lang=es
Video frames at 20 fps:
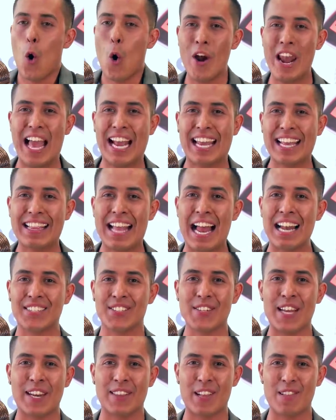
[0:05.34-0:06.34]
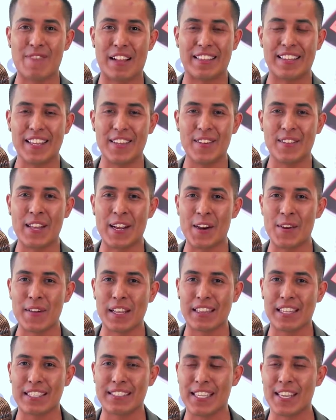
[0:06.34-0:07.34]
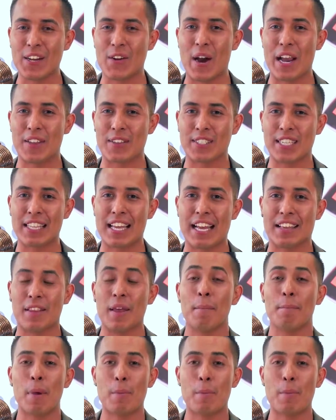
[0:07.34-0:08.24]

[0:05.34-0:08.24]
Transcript: Hola, ¿qué tal? Soy Arnold Patiño, tengo 25 años de edad.